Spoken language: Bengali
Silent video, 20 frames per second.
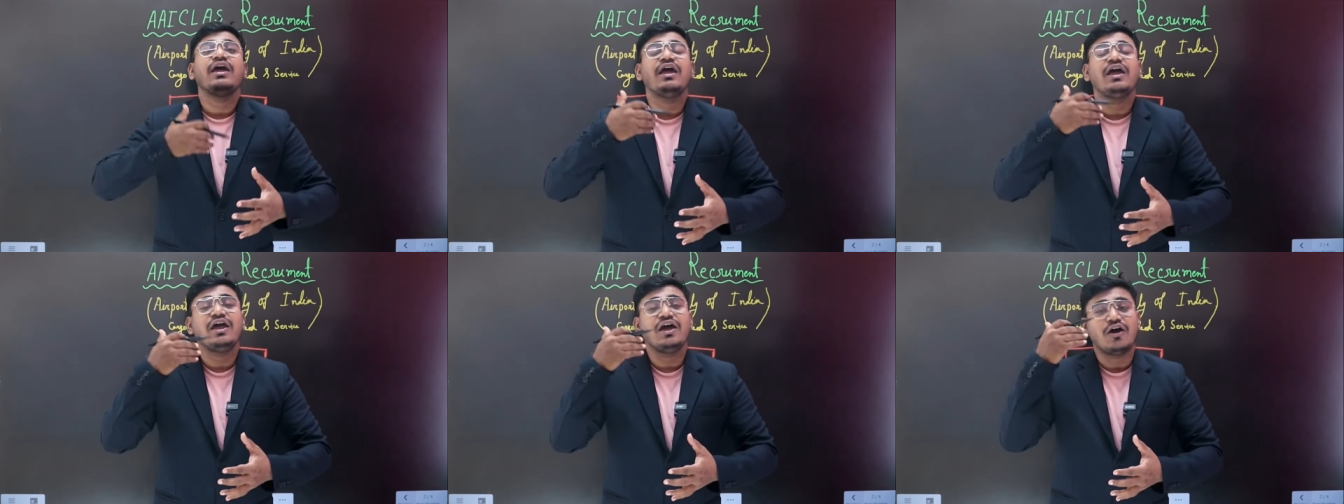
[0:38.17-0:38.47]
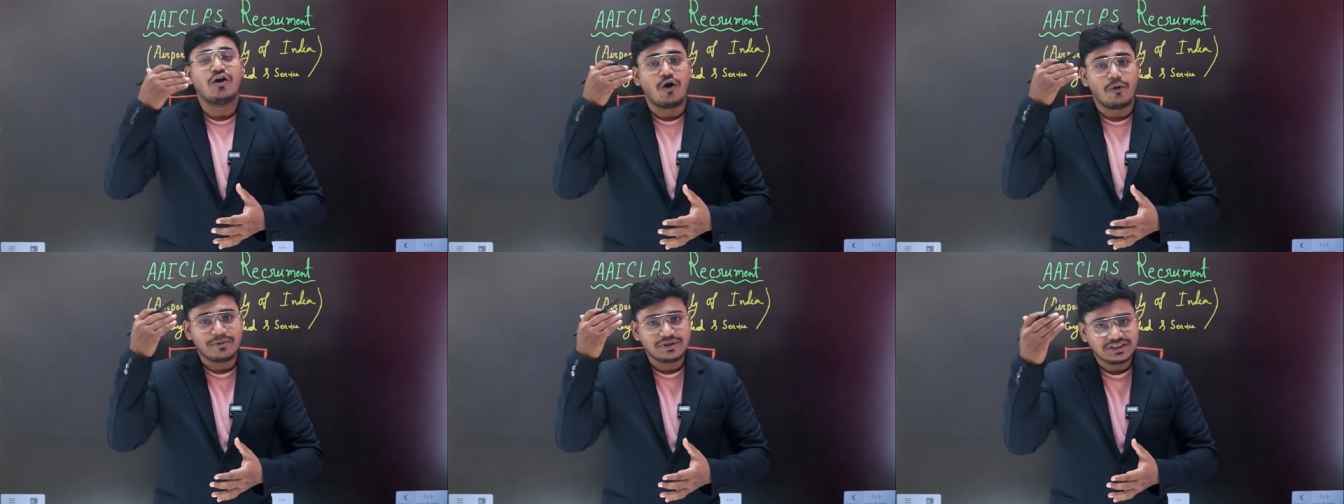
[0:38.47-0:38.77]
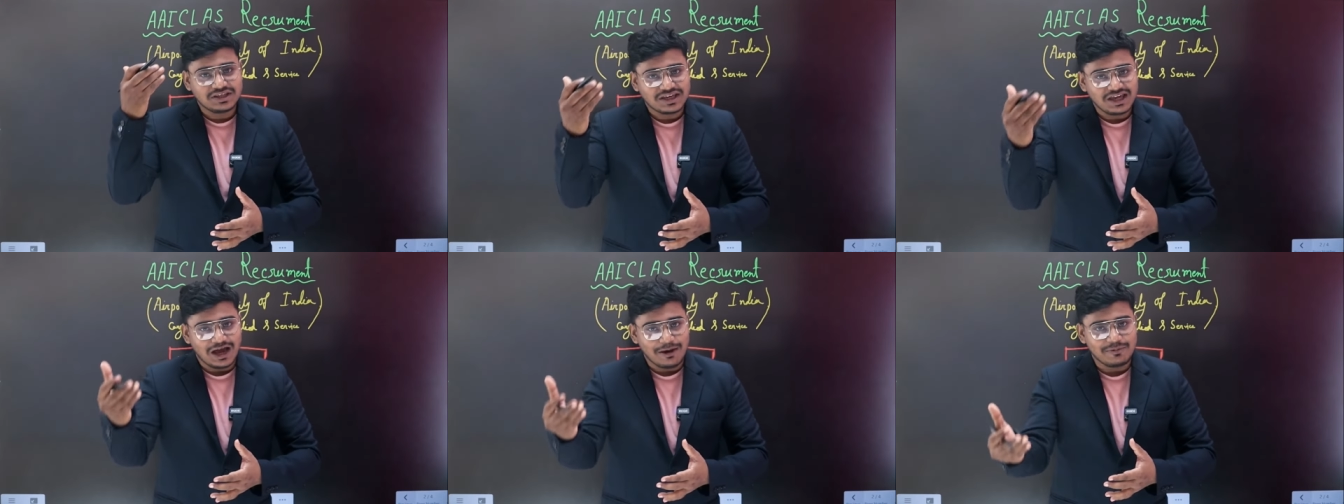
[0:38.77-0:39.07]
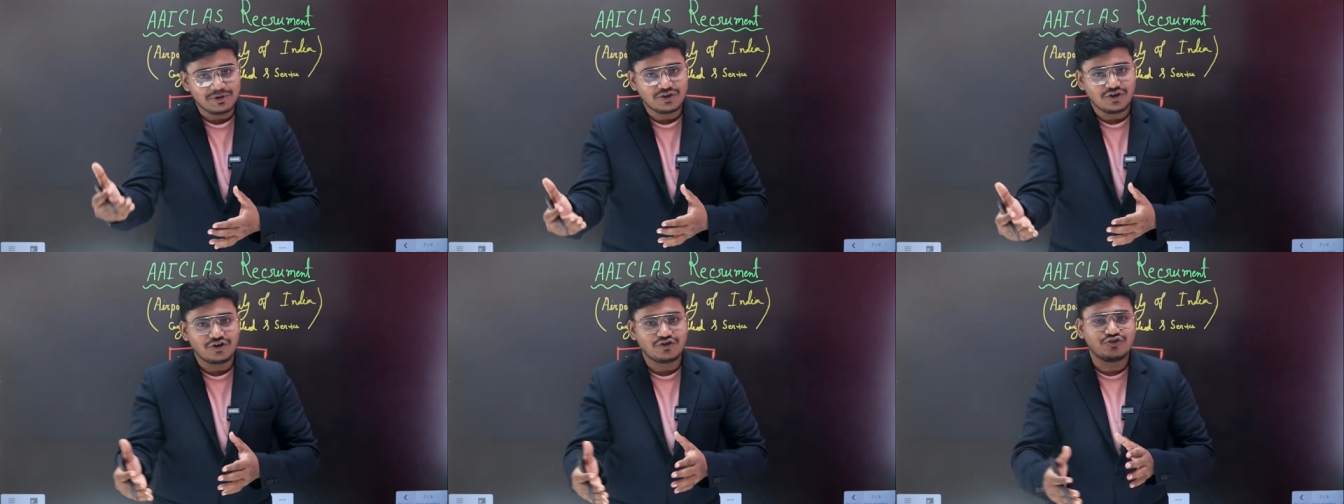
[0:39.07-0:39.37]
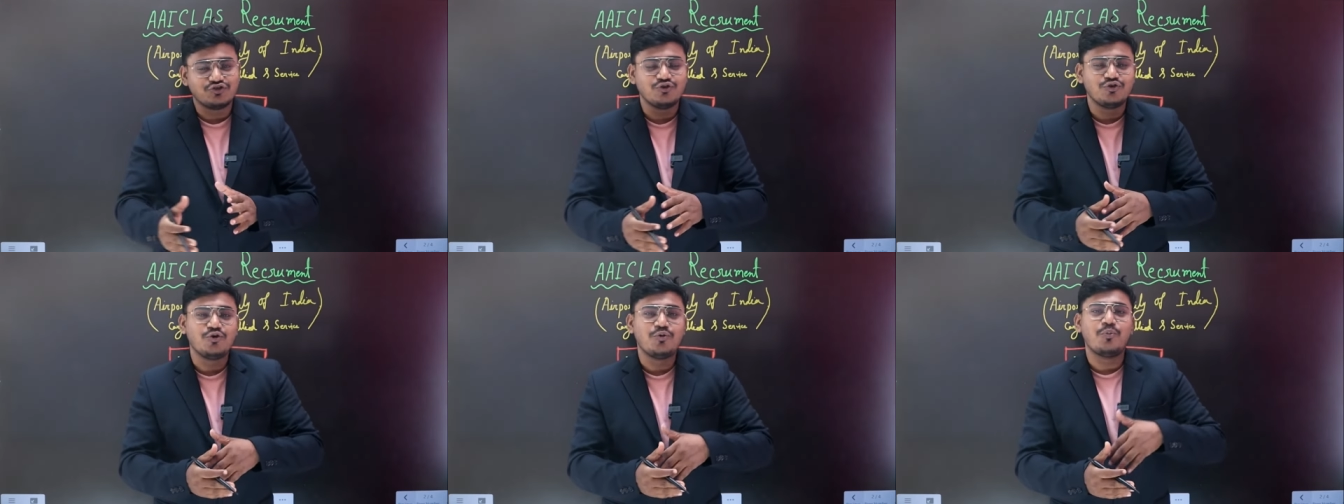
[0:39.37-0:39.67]
এ কবে থেকে আবেদন
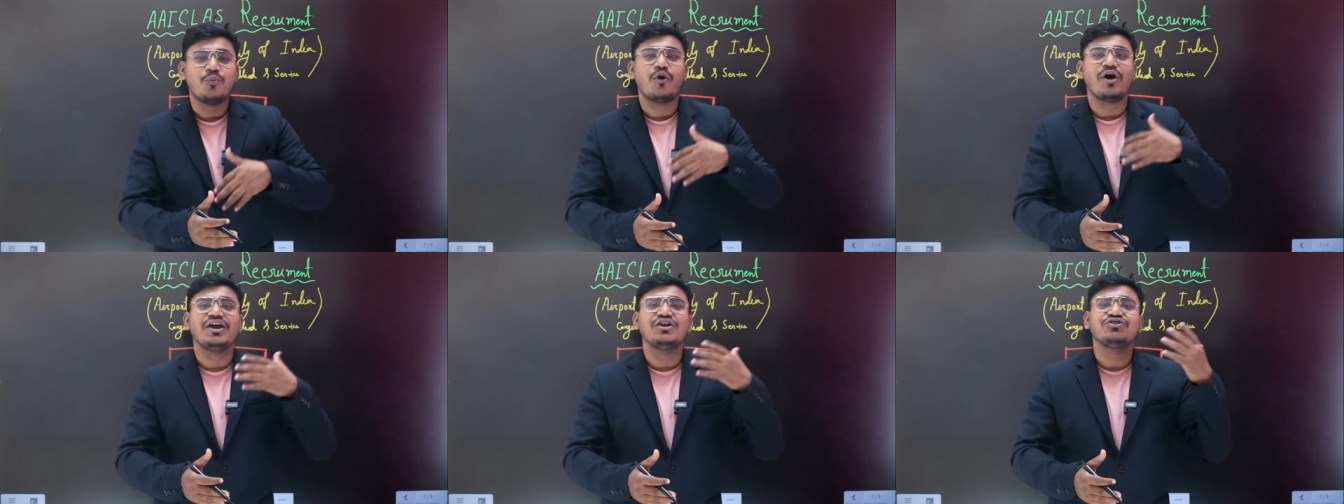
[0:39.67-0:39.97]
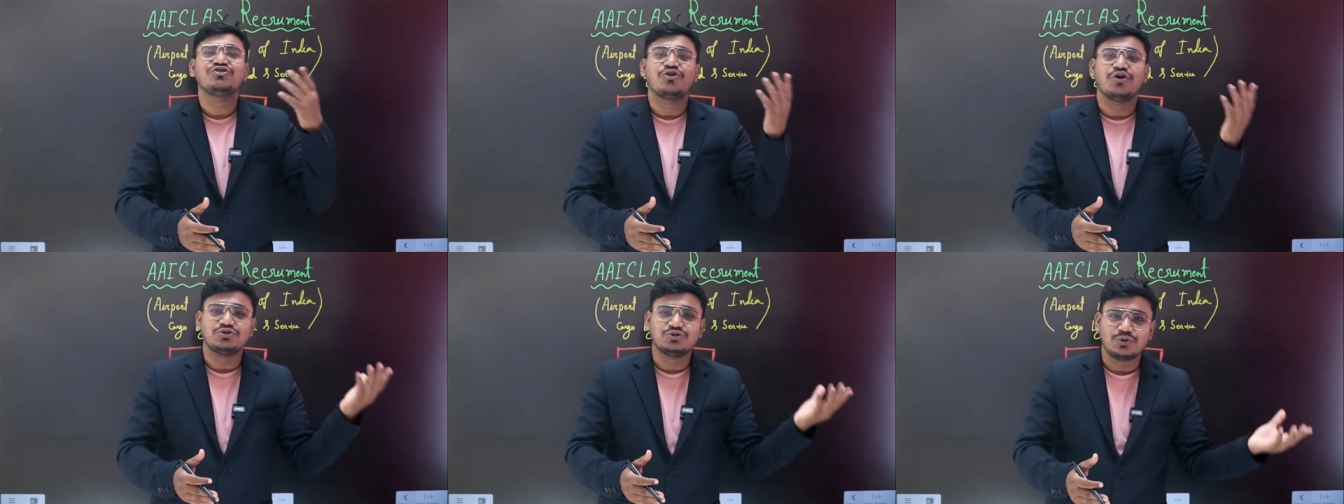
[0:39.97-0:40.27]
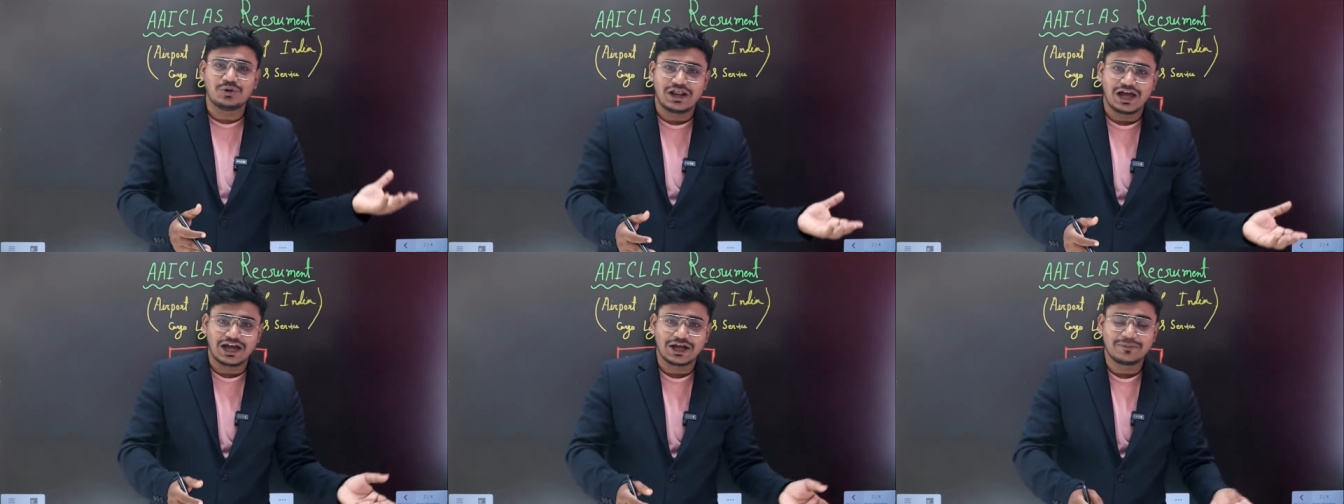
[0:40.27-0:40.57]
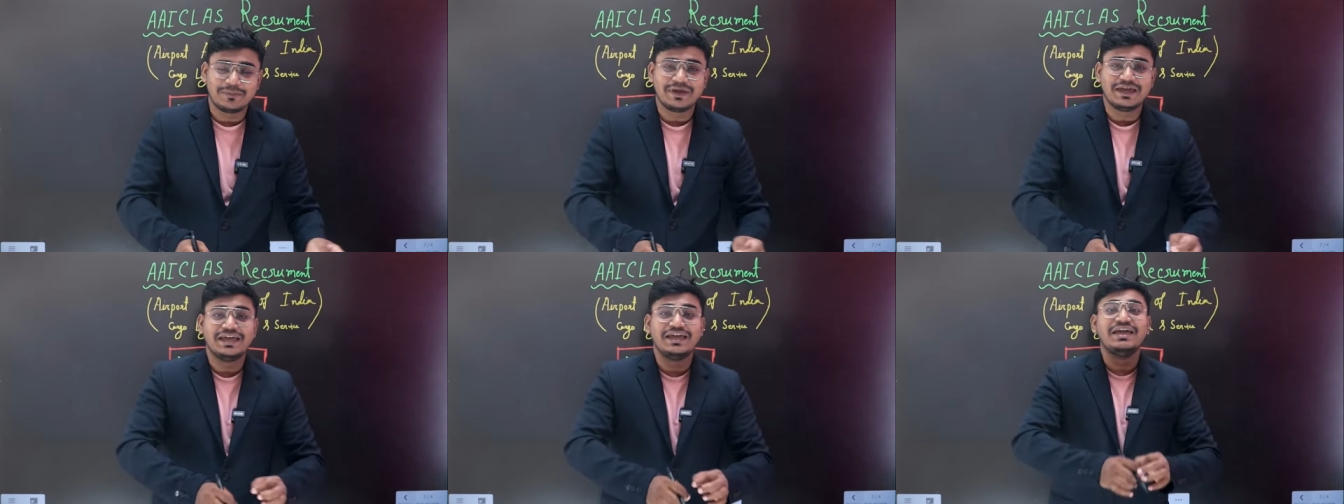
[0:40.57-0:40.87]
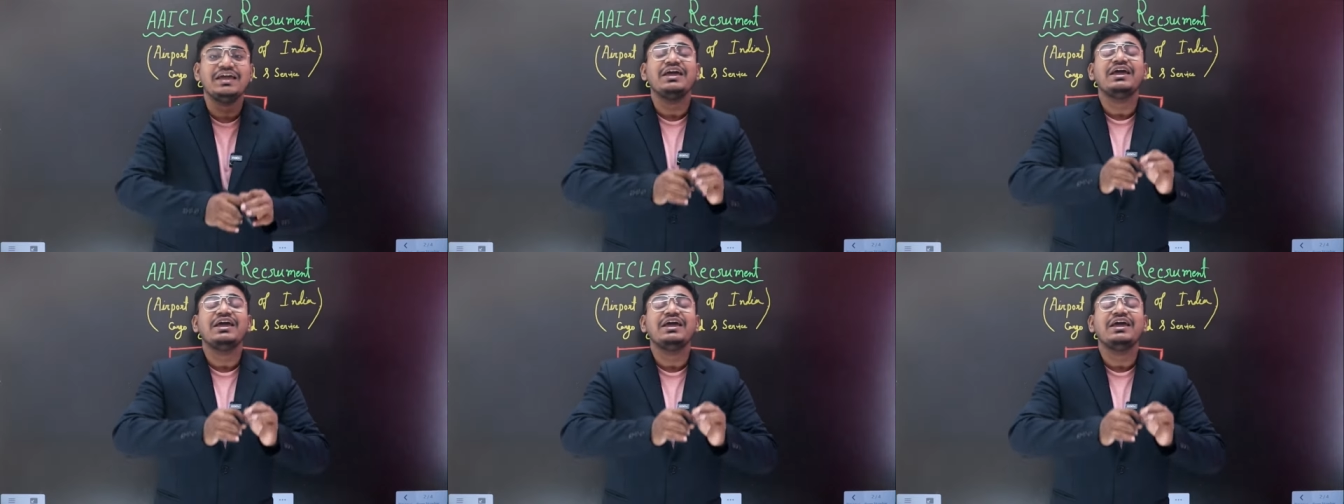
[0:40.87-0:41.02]
শুরু বয়স কত লাগবে